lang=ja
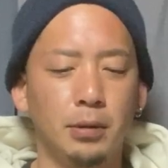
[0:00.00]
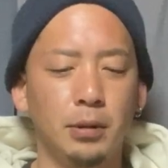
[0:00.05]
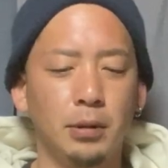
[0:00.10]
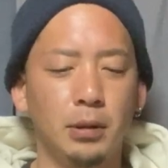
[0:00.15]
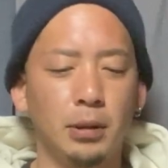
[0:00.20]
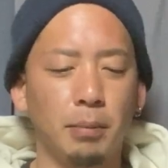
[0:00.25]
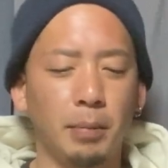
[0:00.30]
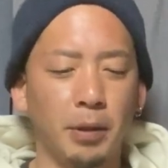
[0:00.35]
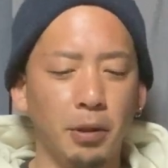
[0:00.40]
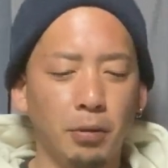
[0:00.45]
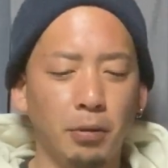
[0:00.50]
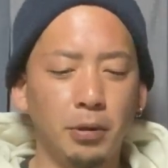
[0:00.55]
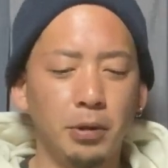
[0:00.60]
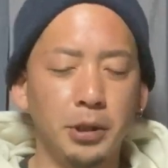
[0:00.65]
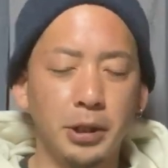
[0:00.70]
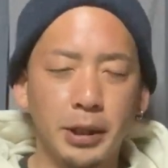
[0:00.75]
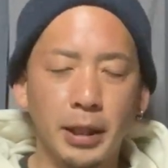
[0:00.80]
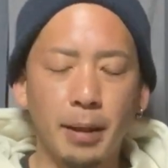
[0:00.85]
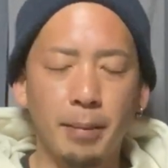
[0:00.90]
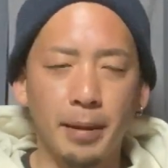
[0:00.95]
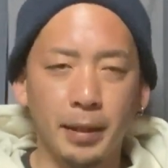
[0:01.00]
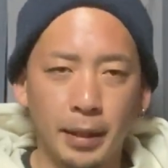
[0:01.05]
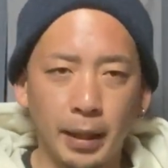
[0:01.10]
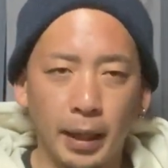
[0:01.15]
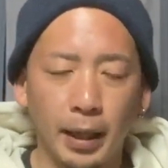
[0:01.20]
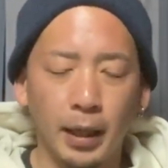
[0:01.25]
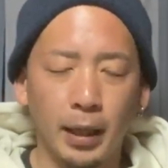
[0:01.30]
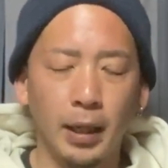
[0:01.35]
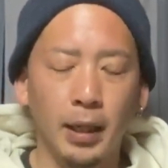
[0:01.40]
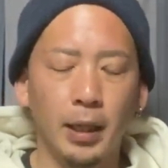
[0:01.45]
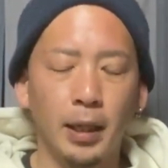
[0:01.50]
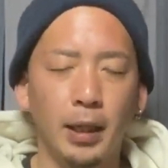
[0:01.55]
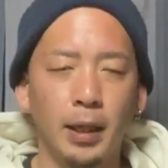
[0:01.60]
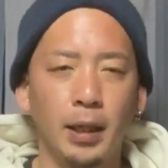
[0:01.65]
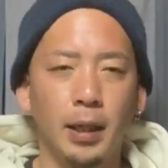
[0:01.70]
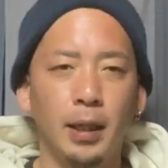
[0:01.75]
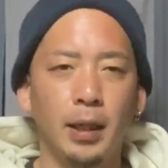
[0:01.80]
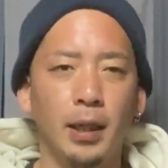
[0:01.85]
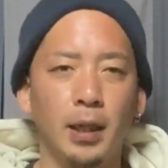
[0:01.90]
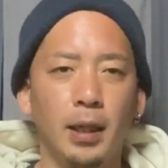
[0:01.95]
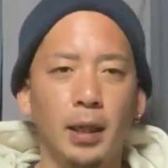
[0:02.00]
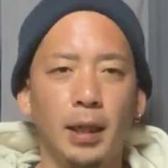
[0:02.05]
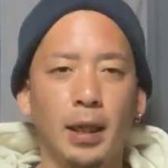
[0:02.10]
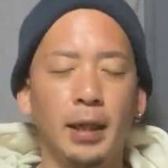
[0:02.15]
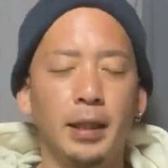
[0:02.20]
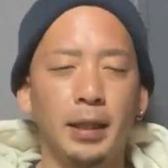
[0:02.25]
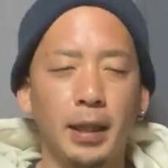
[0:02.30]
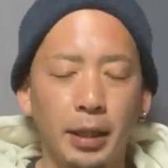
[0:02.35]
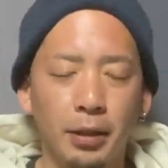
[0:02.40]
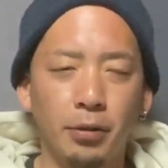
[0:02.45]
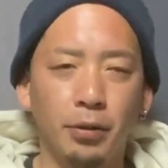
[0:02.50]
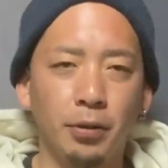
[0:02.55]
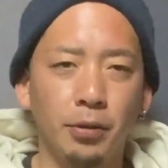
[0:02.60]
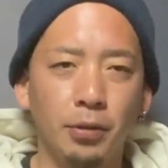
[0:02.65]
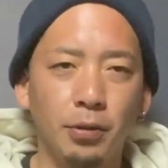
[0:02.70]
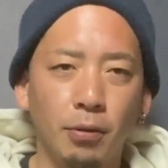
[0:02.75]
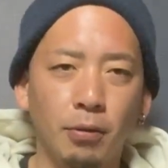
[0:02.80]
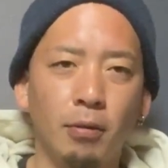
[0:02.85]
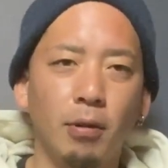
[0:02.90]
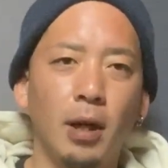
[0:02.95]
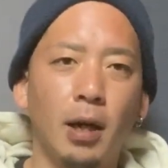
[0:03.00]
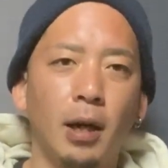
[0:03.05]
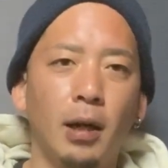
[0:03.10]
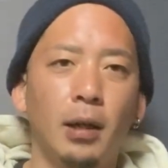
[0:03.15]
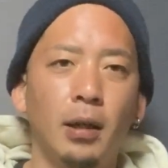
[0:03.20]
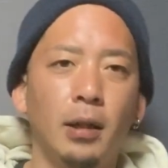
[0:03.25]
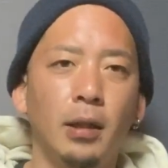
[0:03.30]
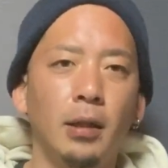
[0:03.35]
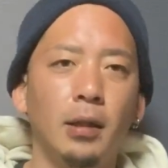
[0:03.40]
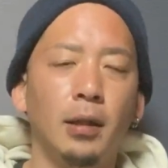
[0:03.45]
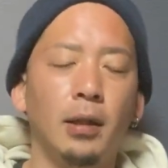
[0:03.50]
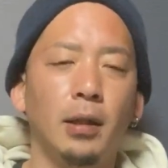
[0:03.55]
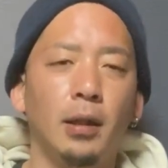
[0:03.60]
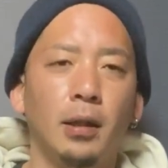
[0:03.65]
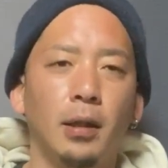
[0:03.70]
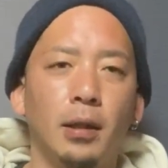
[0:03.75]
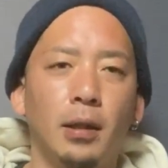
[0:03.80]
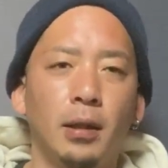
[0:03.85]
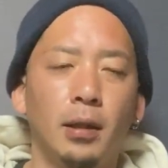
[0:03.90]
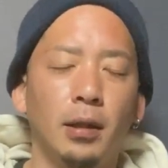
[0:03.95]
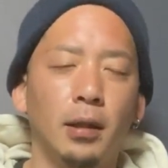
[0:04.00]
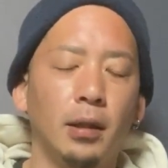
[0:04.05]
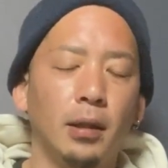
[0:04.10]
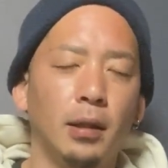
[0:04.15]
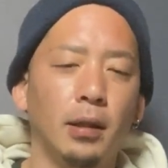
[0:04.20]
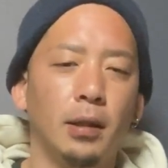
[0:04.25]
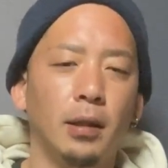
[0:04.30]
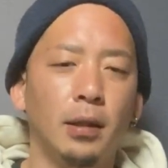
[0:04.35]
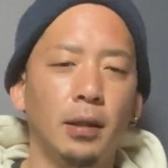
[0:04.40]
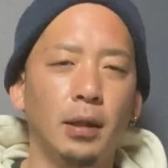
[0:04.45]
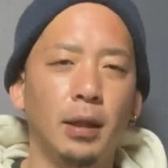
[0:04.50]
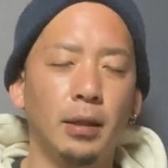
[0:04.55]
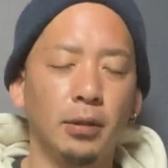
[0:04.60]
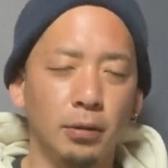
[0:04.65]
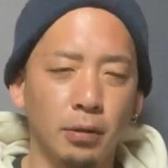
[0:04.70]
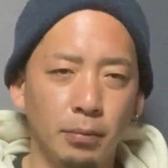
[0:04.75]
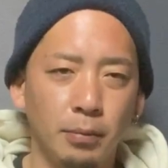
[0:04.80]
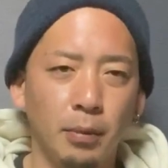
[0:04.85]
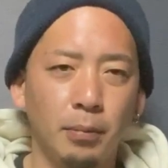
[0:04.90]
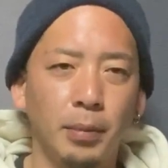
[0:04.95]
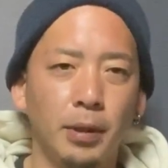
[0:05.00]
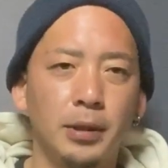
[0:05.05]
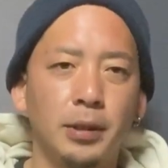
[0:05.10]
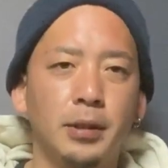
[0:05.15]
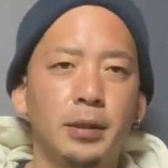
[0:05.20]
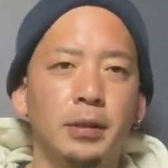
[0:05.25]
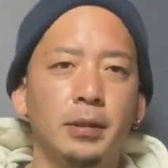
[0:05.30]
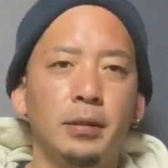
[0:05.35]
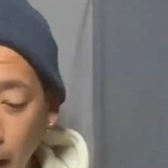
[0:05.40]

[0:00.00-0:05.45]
やっぱよく調べて買いたいというところが、えー、あると思います、